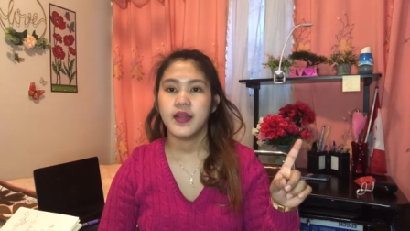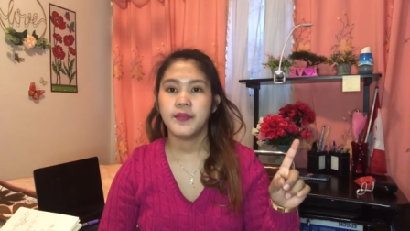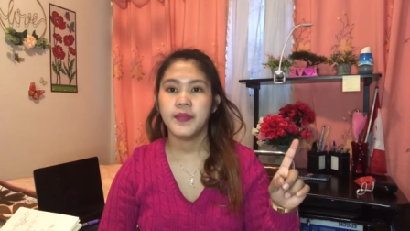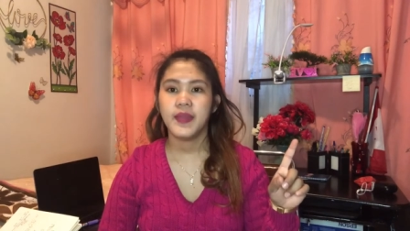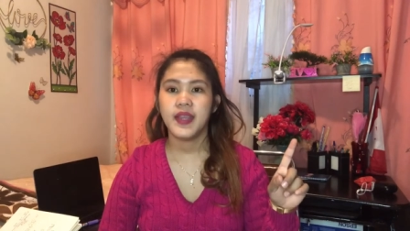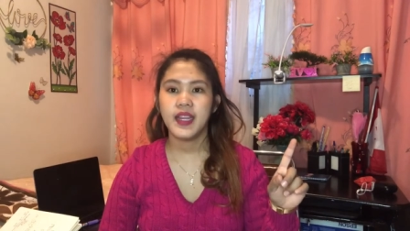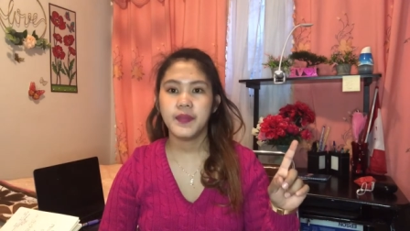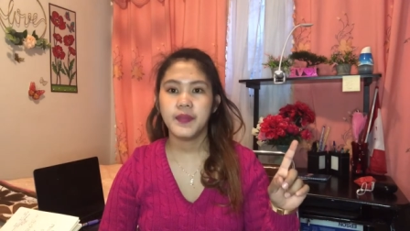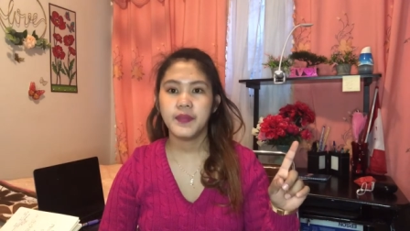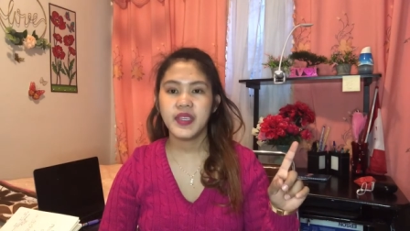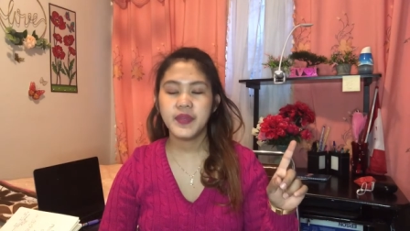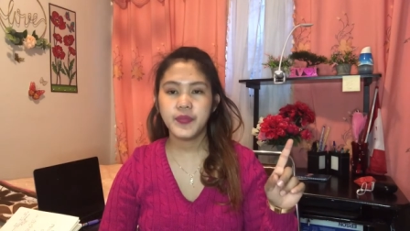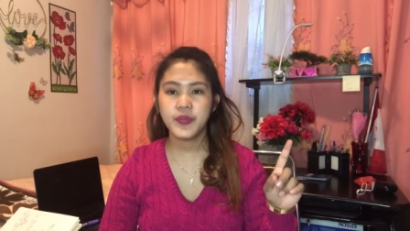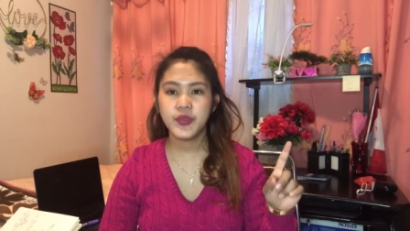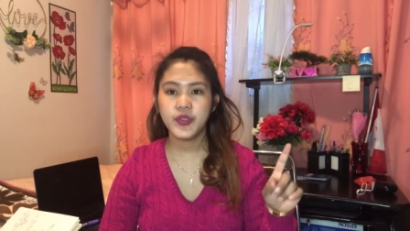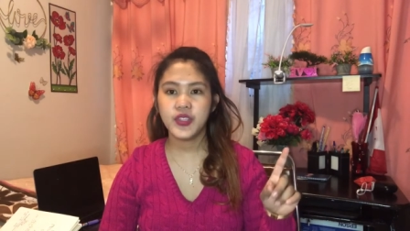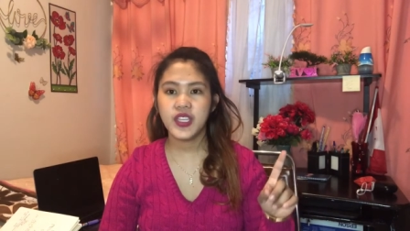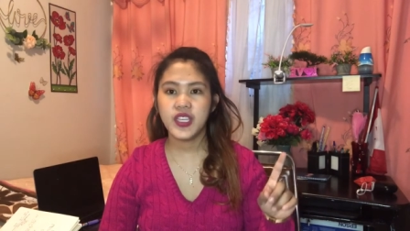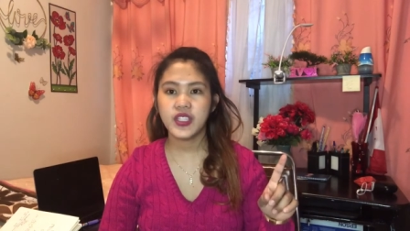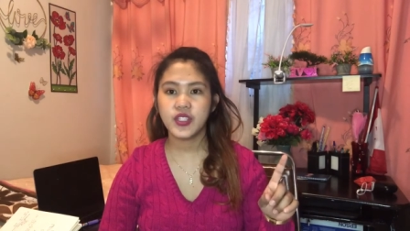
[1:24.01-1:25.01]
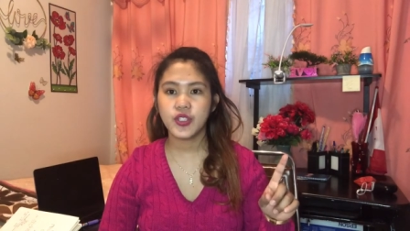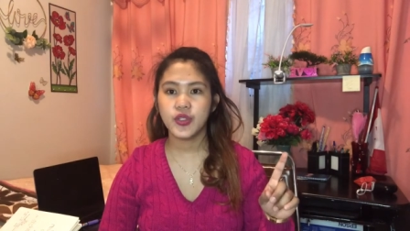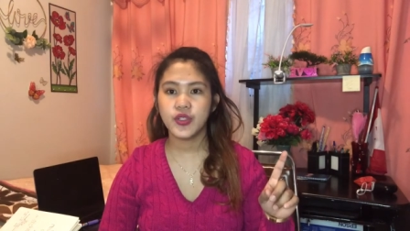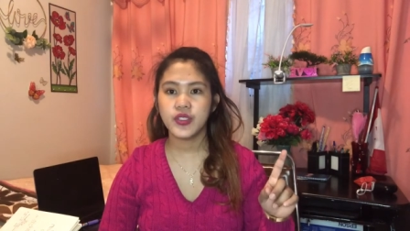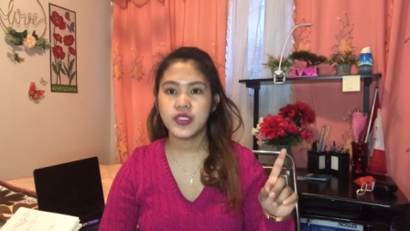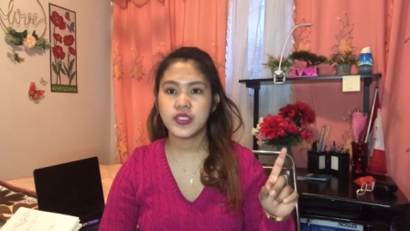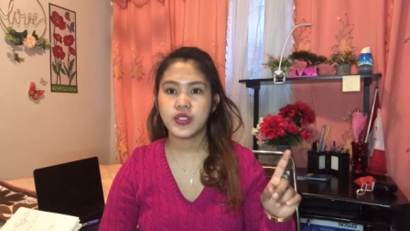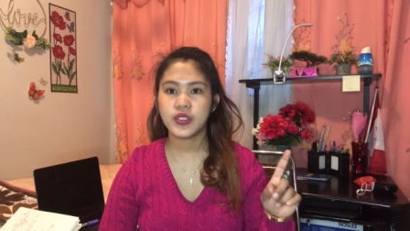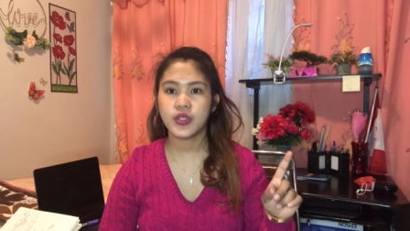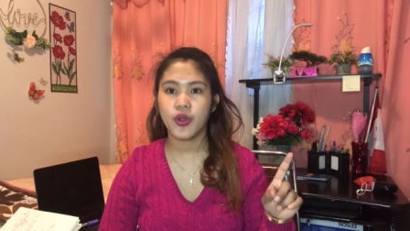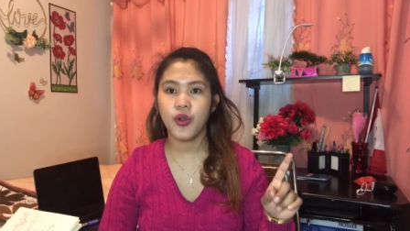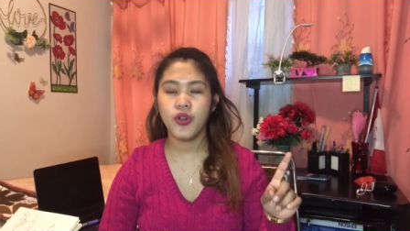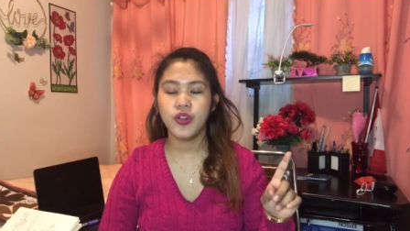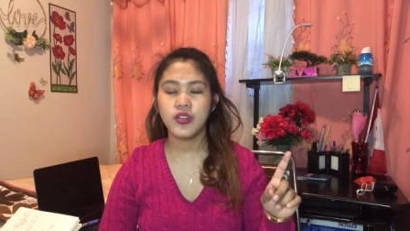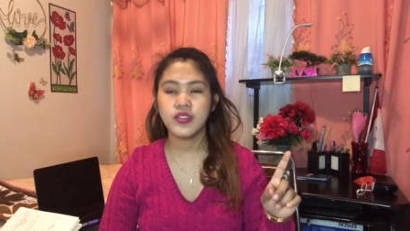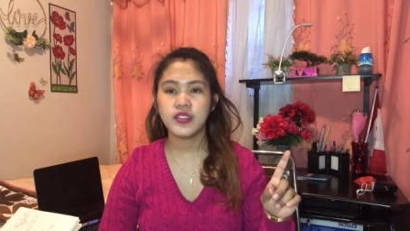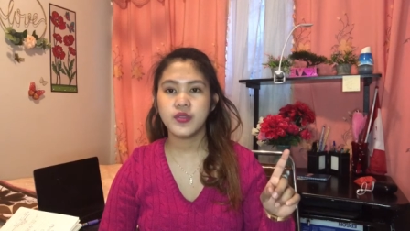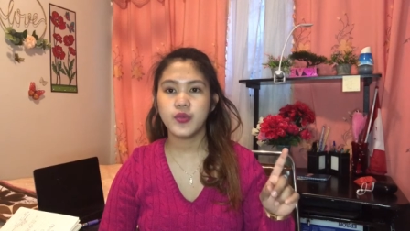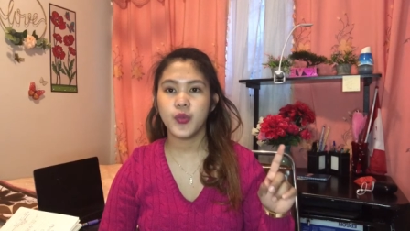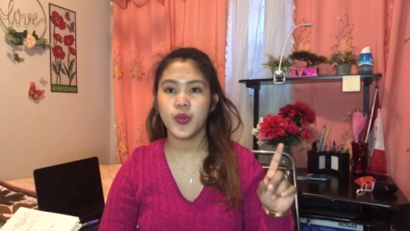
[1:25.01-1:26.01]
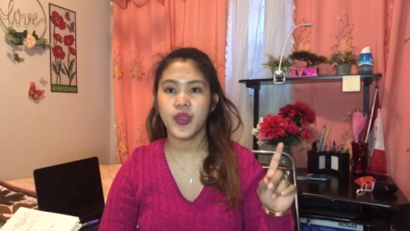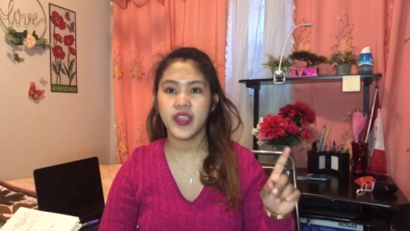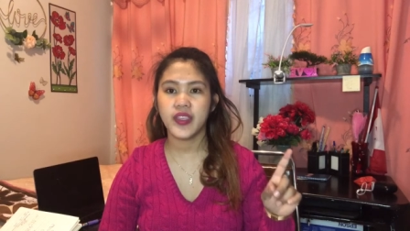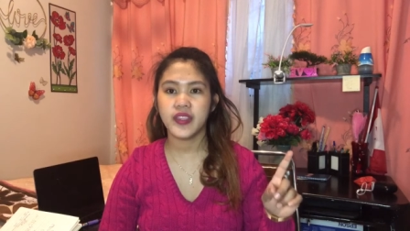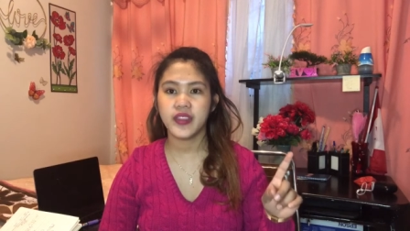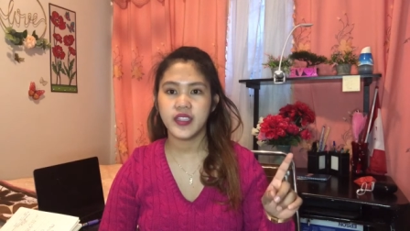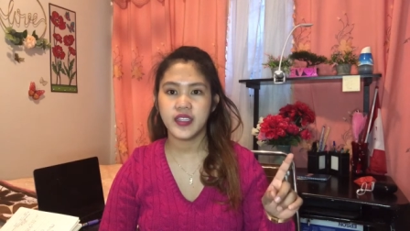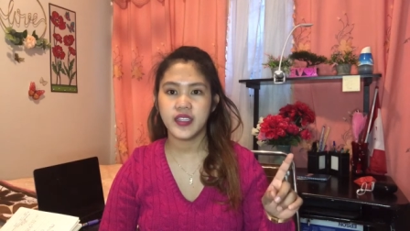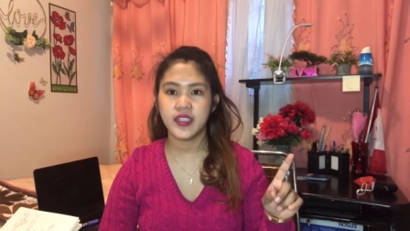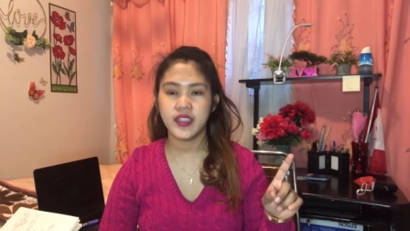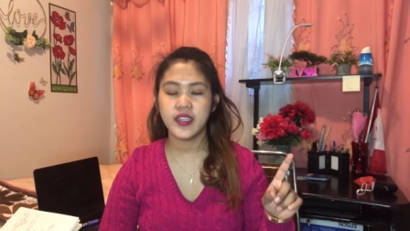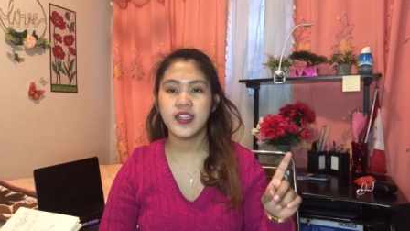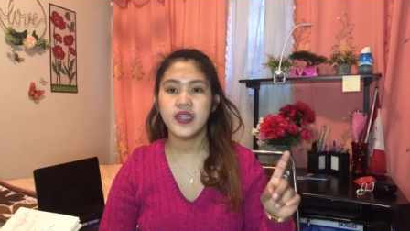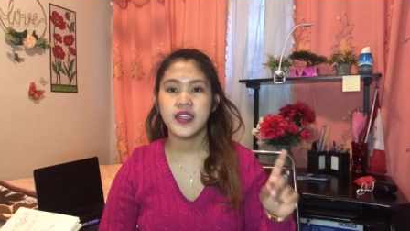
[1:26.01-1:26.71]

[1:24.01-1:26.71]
Malamig po dito. It's cold weather.